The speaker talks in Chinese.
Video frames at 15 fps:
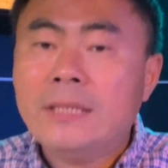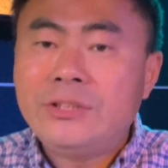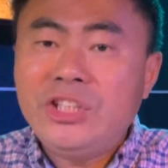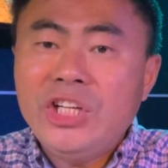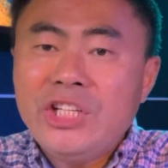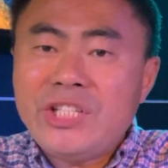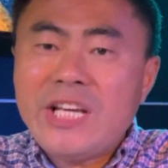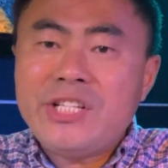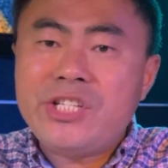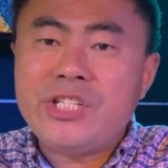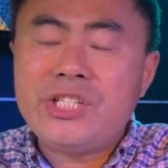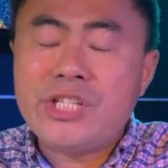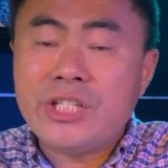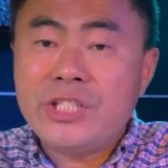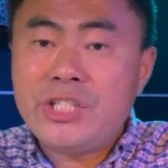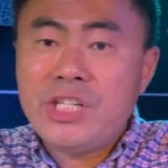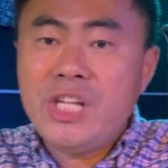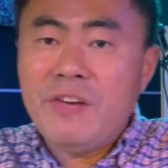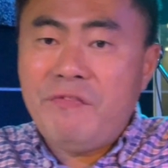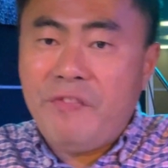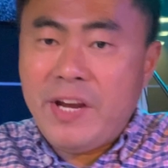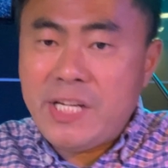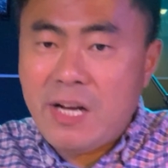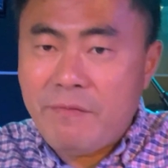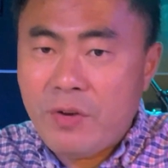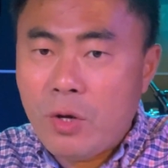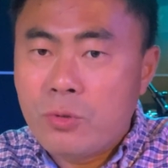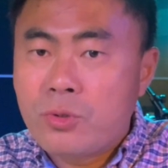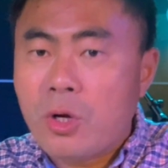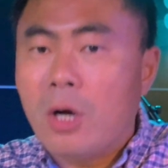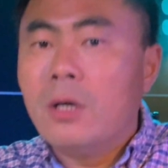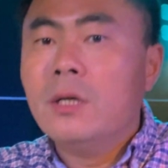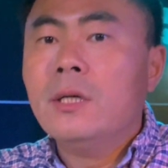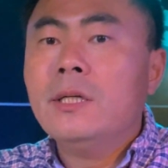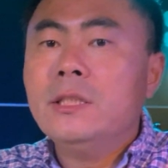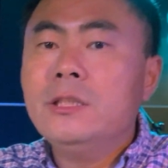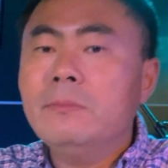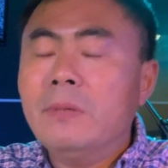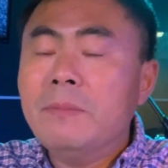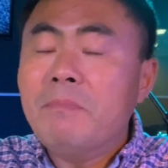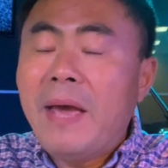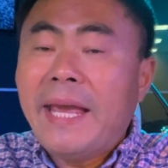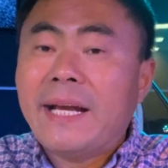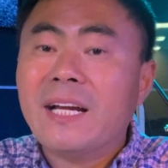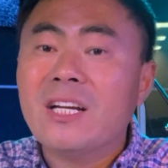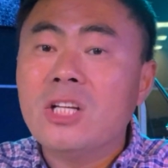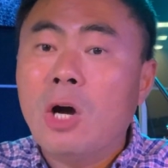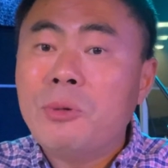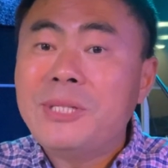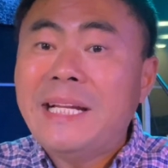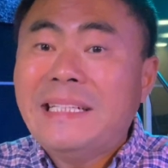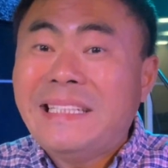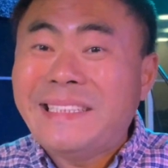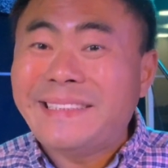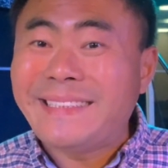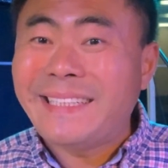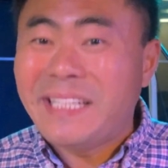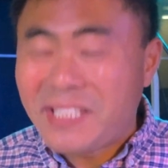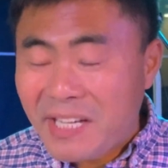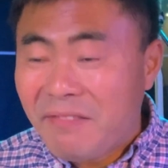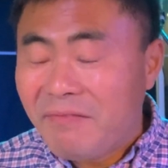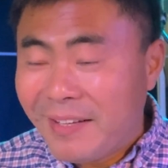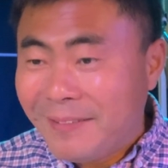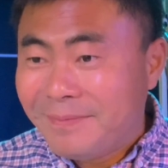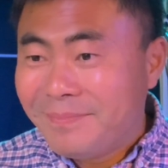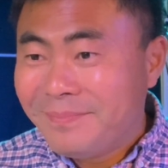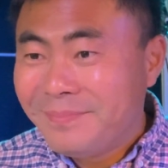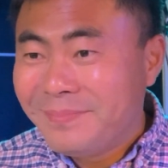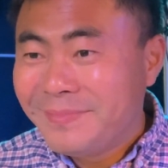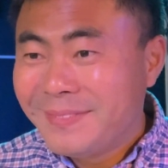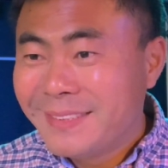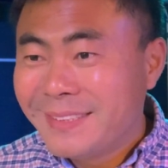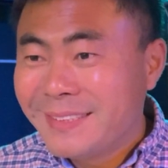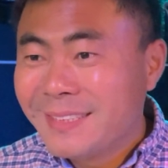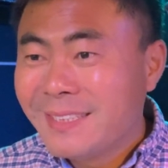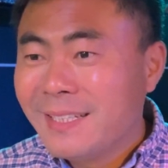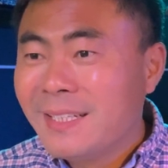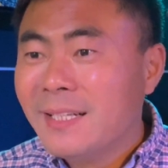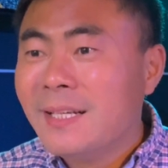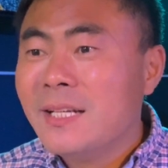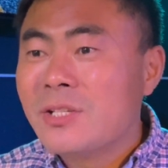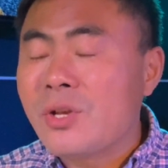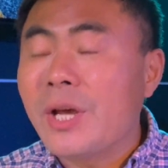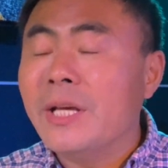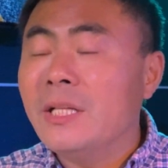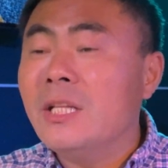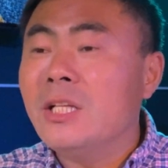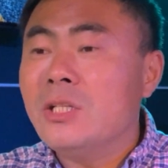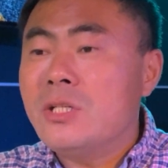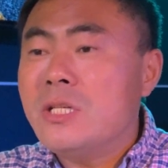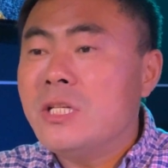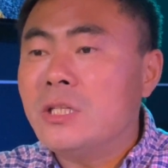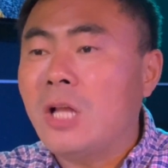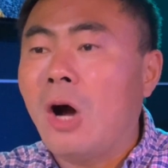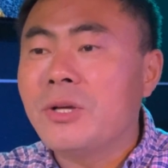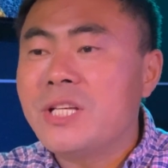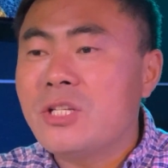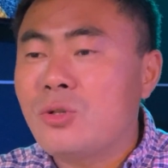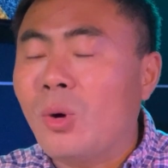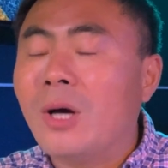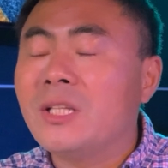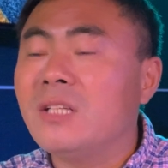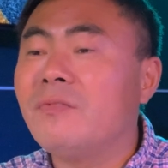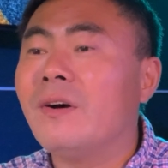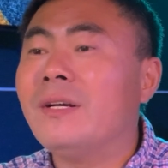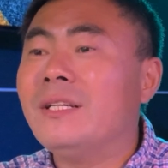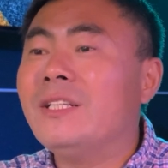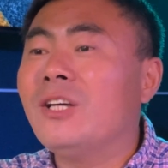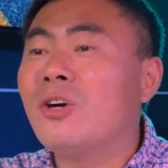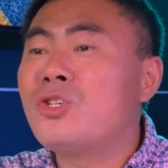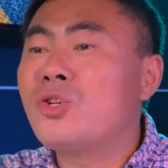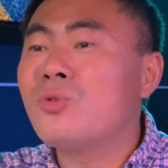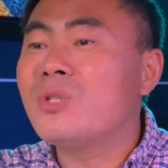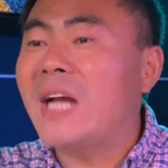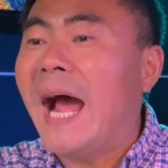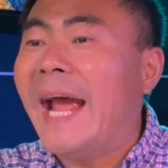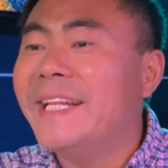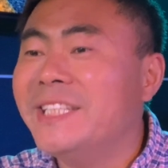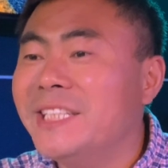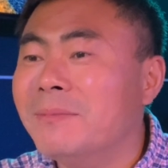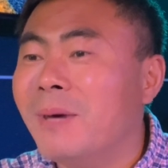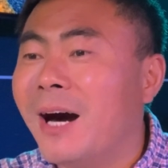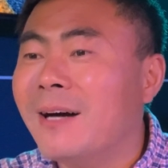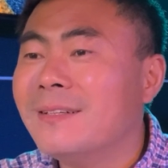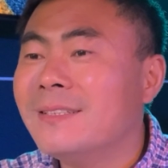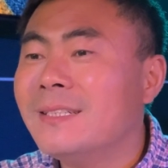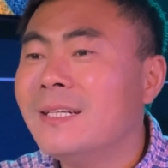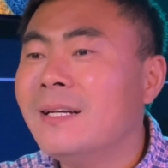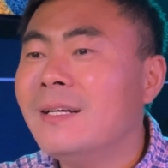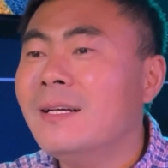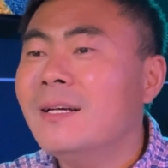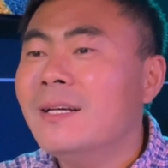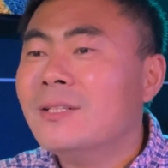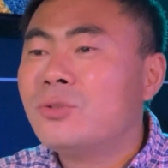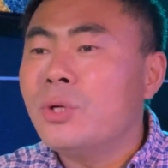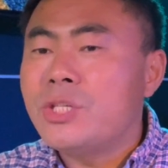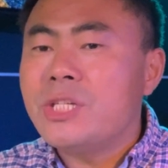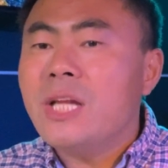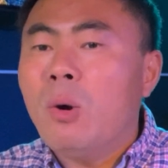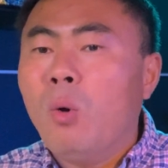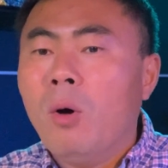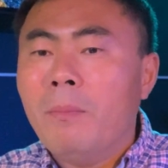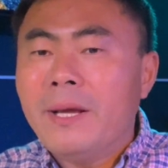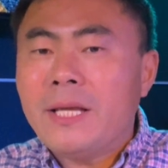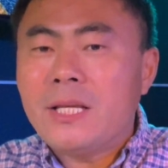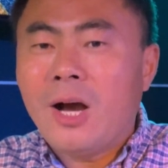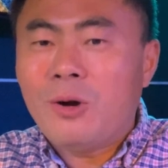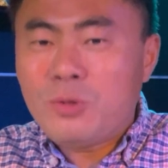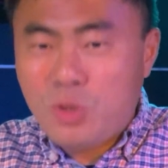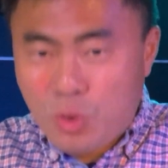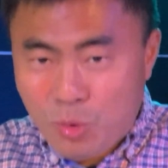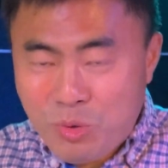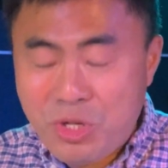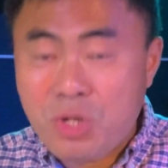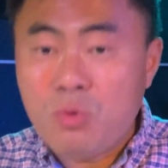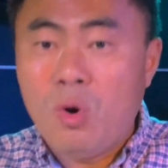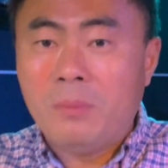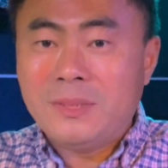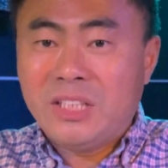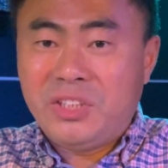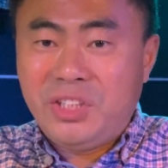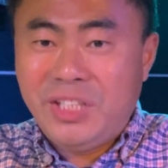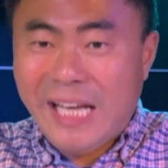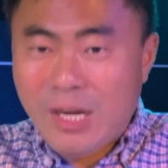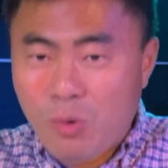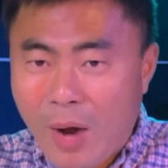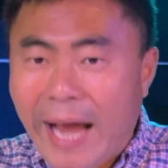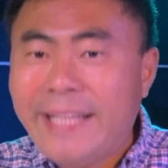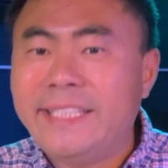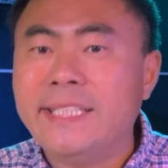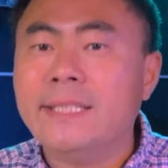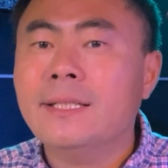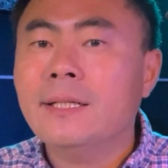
第一件事情，今天非常非常重要，你们每个人要认定自己的身份。所以你你到一些重要地方一定要出示 ID 嘛。所以今天我们也要出示我们的天国 ID。